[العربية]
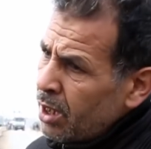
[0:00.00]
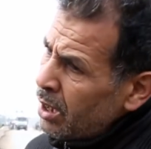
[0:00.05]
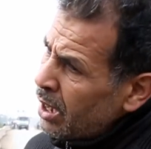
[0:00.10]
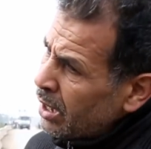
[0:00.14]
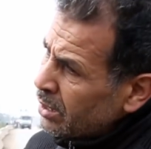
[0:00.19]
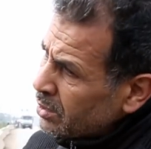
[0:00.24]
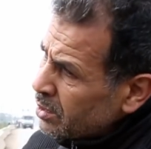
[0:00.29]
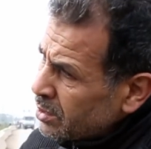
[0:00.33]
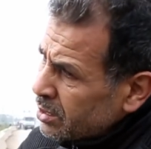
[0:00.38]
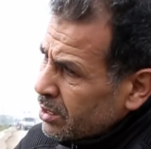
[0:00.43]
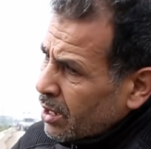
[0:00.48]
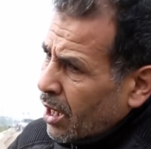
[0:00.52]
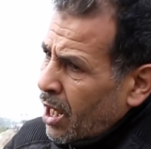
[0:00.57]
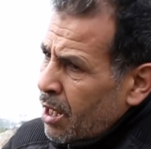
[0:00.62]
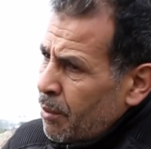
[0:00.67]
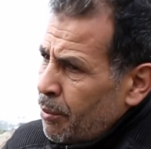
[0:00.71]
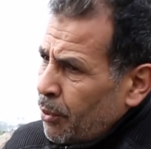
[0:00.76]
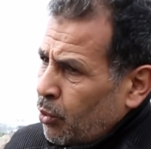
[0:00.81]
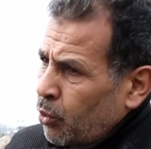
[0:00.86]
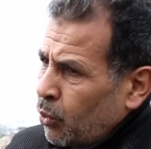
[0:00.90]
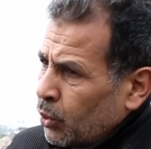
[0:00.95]
الا عطيتك
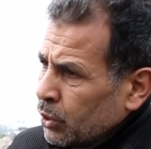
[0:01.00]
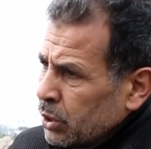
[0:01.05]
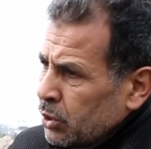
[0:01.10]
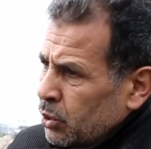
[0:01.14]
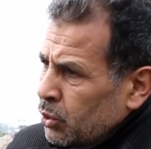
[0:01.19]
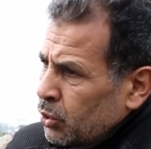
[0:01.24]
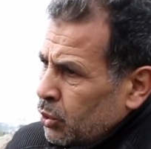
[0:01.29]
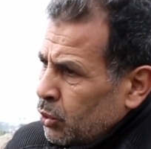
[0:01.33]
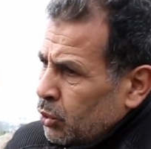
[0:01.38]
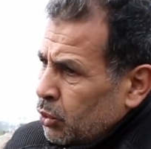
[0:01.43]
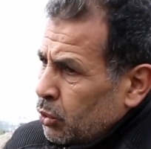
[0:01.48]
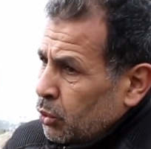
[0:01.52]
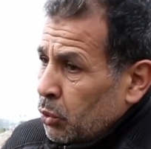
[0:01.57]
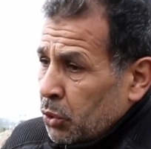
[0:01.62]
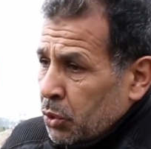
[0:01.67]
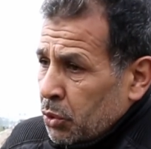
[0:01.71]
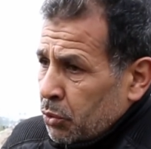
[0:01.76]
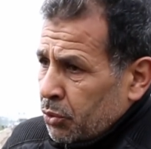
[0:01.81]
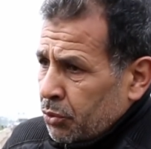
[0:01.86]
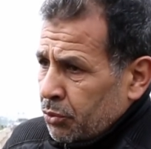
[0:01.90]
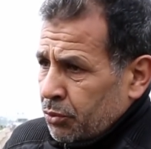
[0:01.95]
قلبك
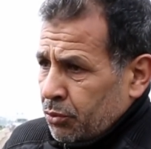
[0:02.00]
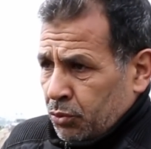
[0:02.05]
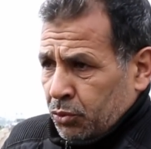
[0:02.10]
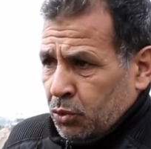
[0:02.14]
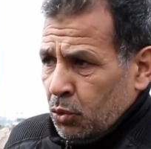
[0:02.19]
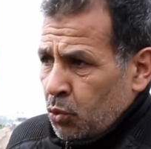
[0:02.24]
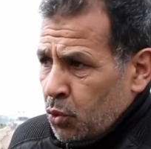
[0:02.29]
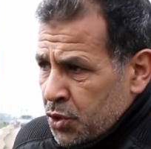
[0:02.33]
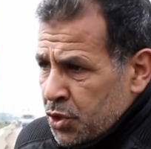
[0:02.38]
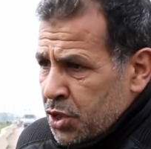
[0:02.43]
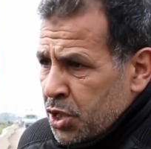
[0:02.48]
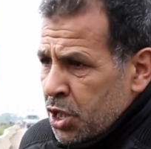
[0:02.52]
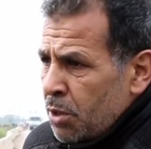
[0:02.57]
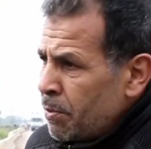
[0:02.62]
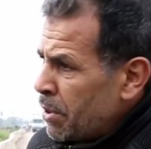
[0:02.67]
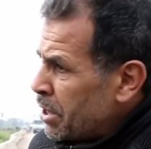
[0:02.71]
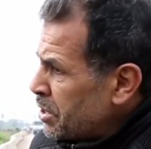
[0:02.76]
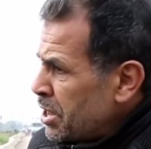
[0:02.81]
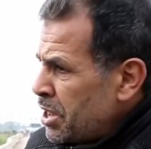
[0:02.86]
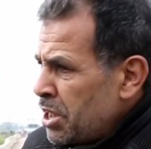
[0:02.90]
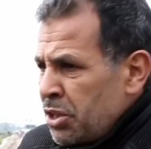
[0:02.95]
ودوزتي
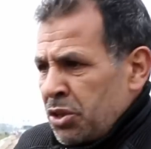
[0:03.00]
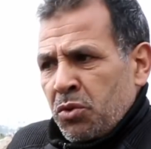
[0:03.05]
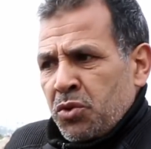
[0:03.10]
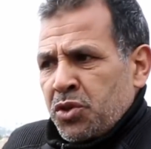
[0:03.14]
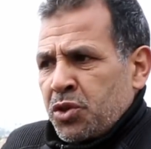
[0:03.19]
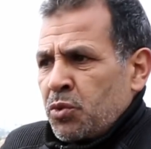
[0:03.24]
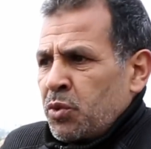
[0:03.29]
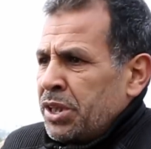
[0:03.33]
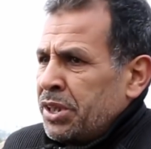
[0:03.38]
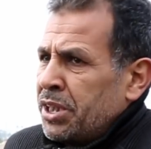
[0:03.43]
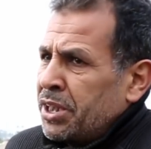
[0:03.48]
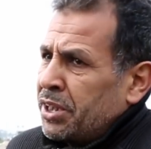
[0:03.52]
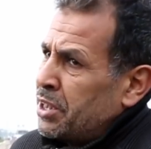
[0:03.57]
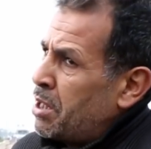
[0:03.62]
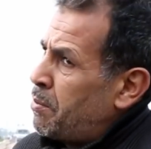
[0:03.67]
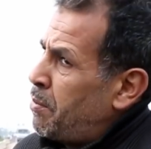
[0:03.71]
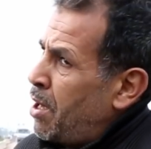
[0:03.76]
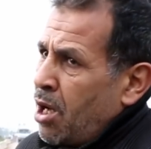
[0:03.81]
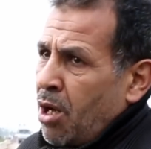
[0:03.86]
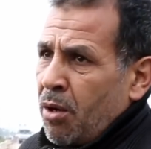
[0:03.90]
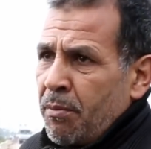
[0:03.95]
مرات تقدر ندوزو
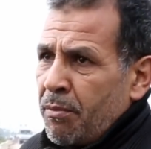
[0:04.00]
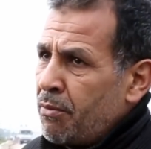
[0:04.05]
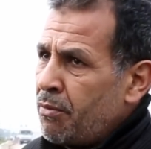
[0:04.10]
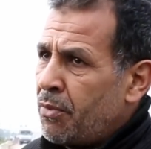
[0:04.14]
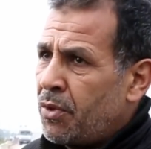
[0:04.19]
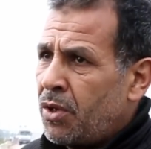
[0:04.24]
وليداتنا معاهم